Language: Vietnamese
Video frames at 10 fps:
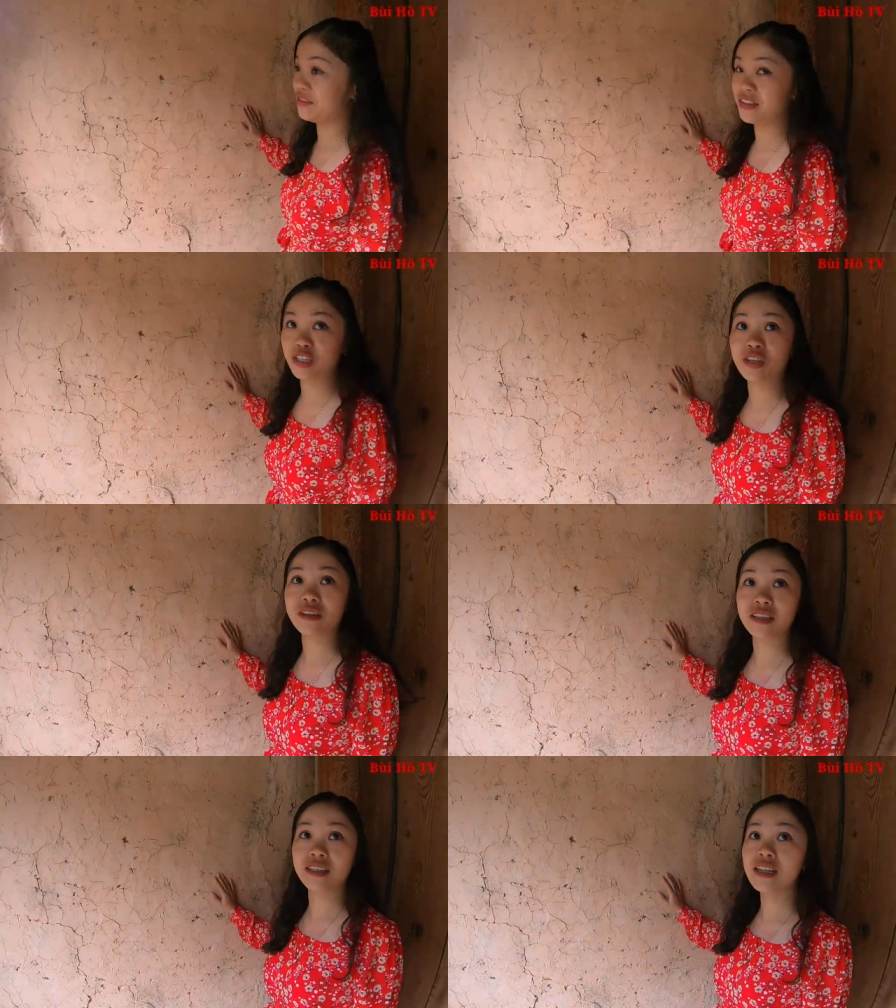thì anh phải
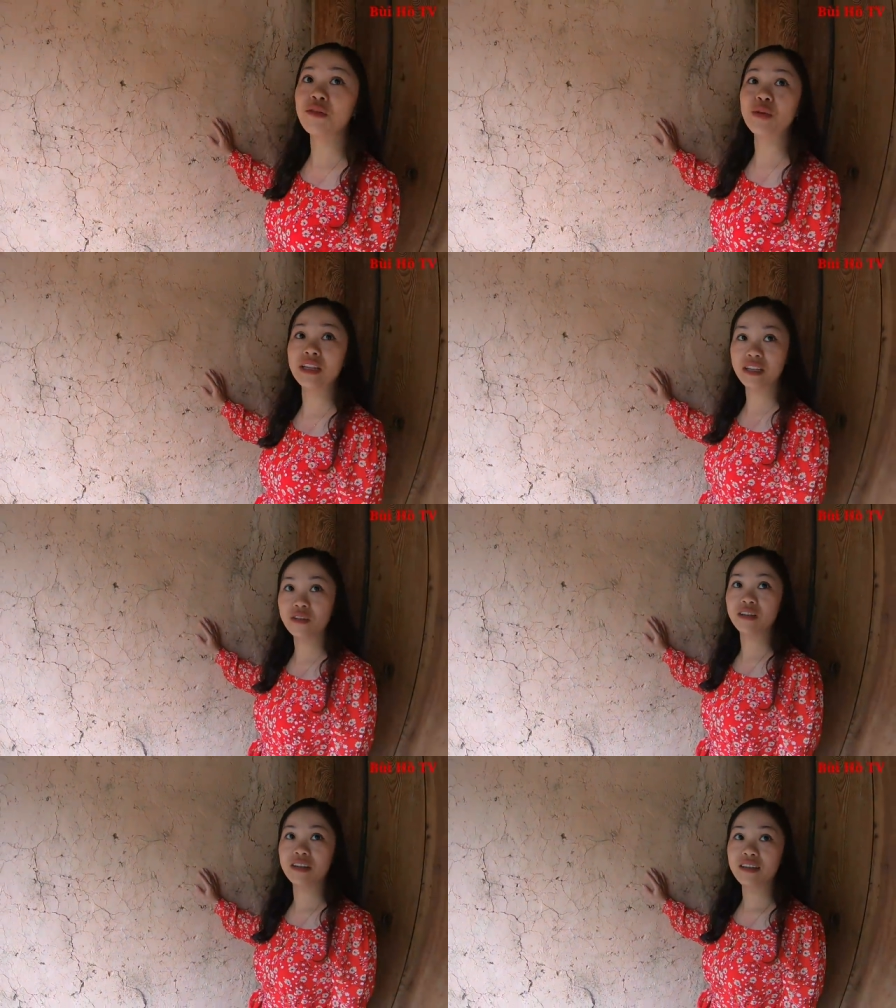chọn thứ nhất là nguyên
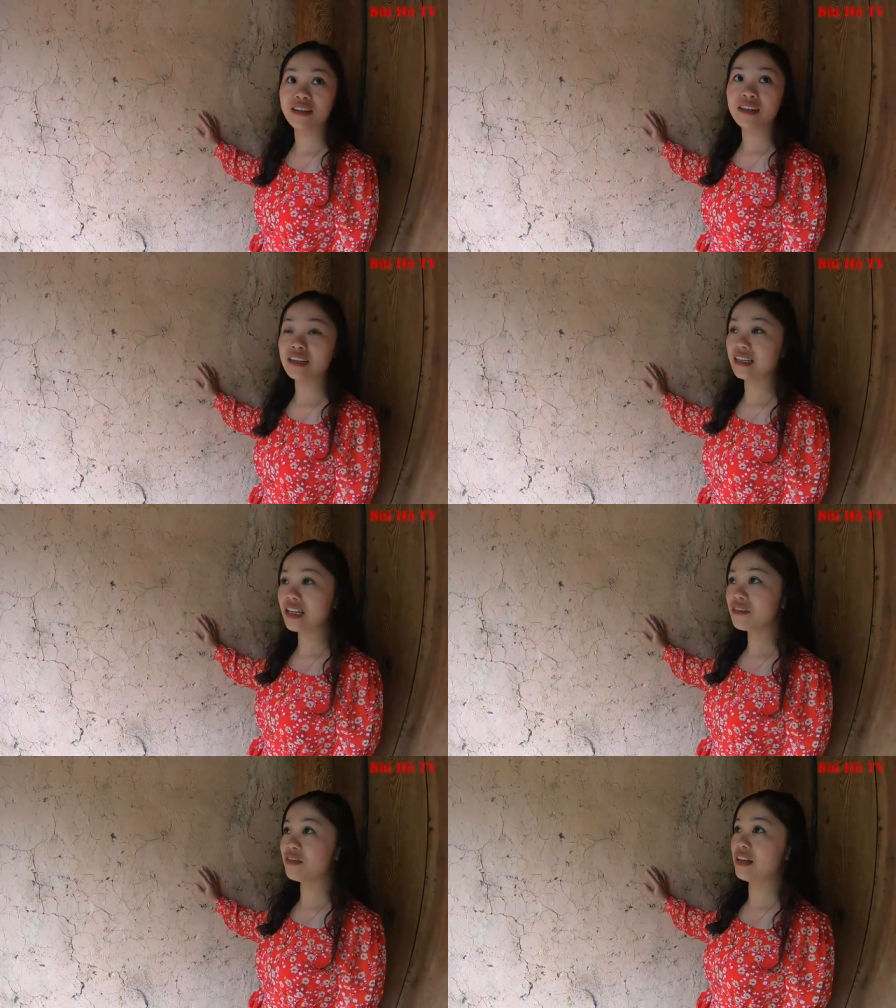liệu là
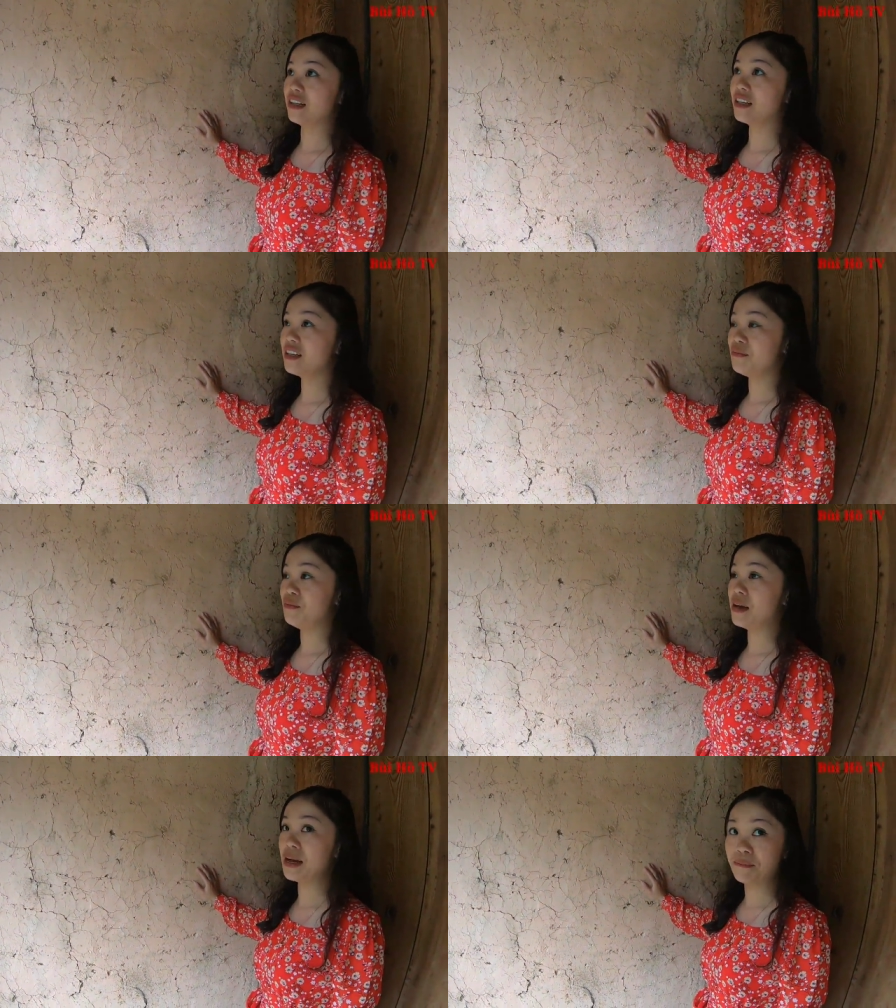đất phải là đất
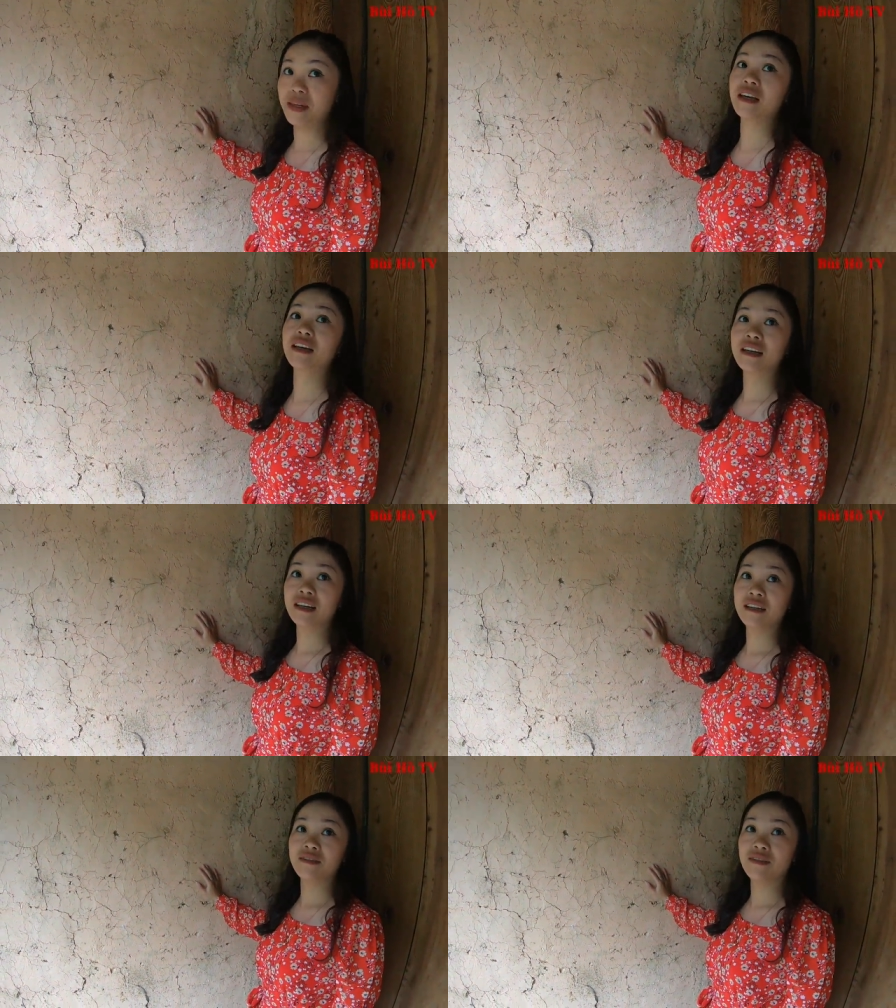mềm
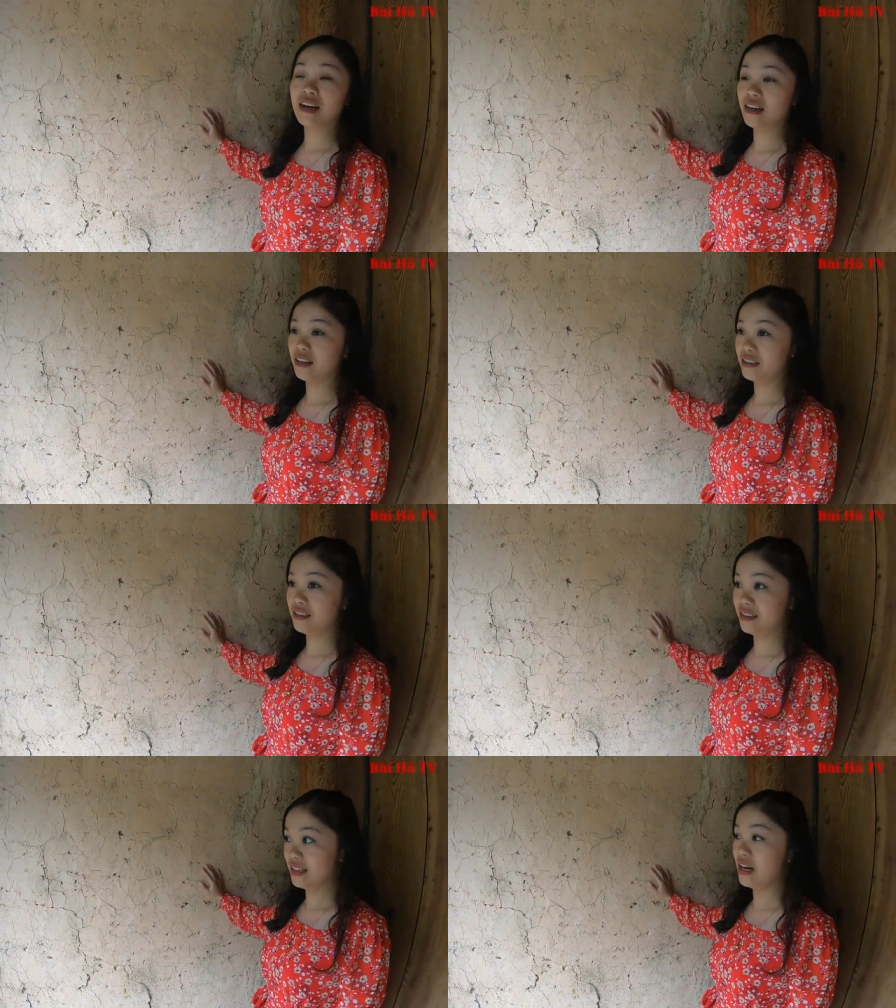và
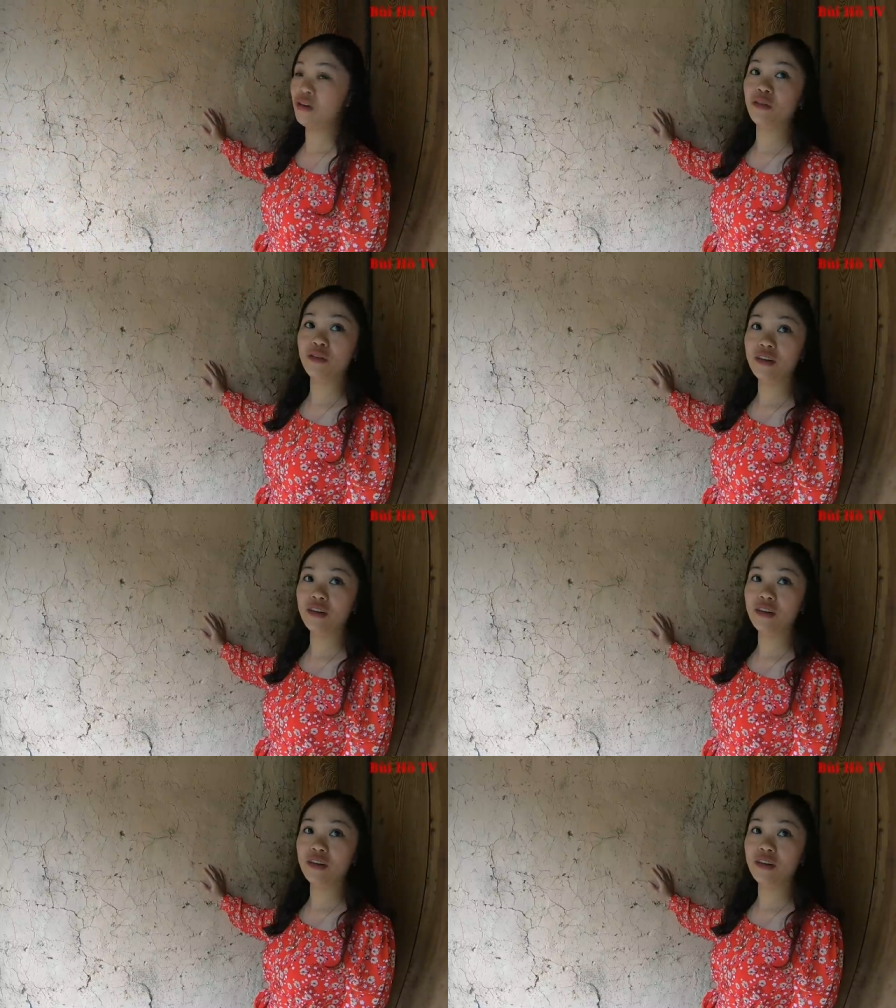dẻo.